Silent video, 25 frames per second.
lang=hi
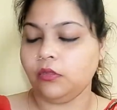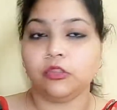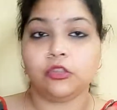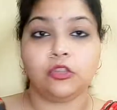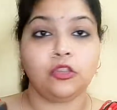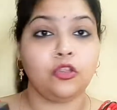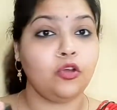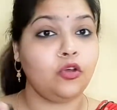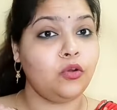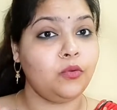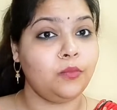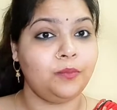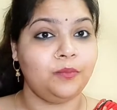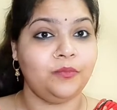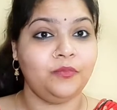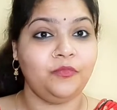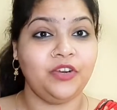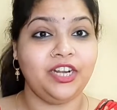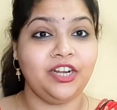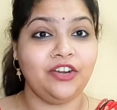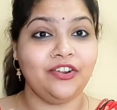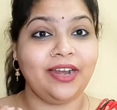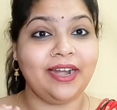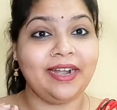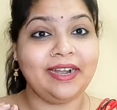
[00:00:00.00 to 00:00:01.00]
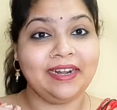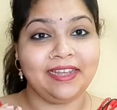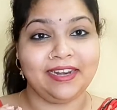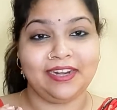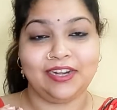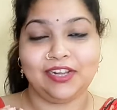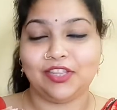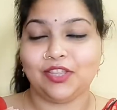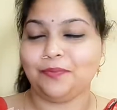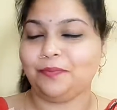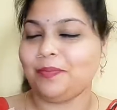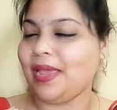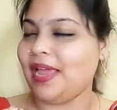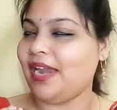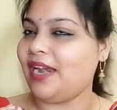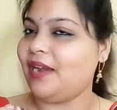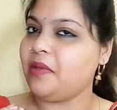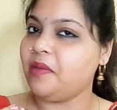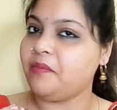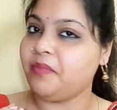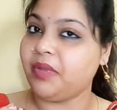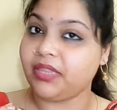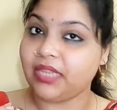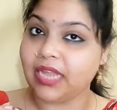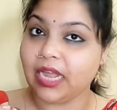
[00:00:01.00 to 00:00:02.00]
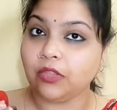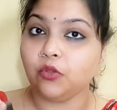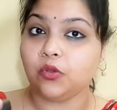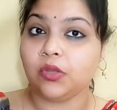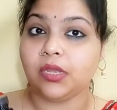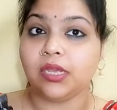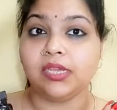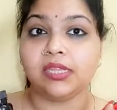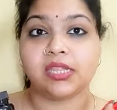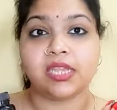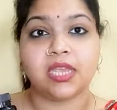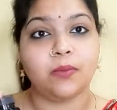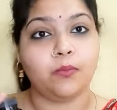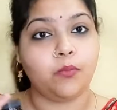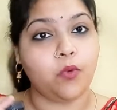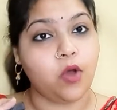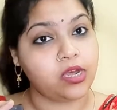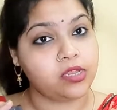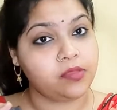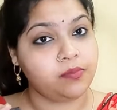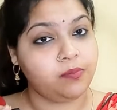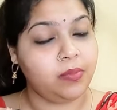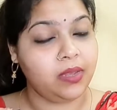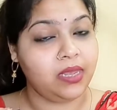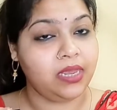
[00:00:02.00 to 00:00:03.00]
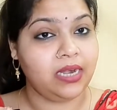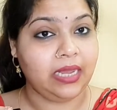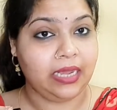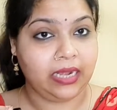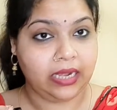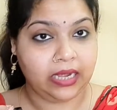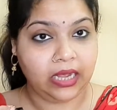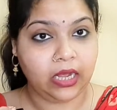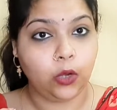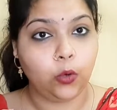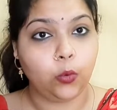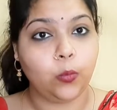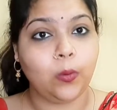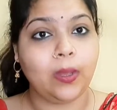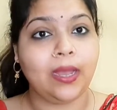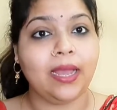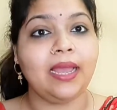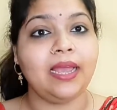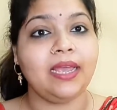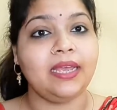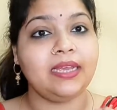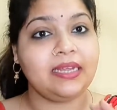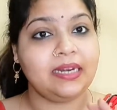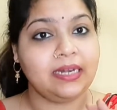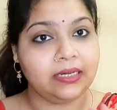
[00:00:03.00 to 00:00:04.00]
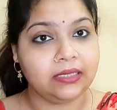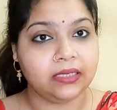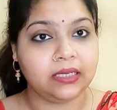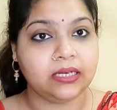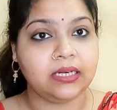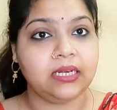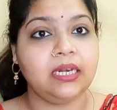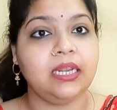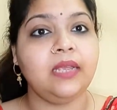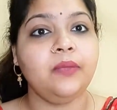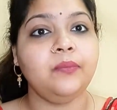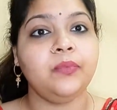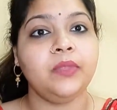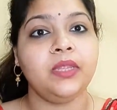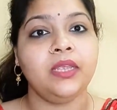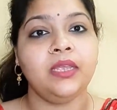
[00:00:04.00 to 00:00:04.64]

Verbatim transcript: सो so, वीडियो एंड करने से पहले मैं बता दूं कि इसके बॉक्स पे लिखा हुआ है क्लियरली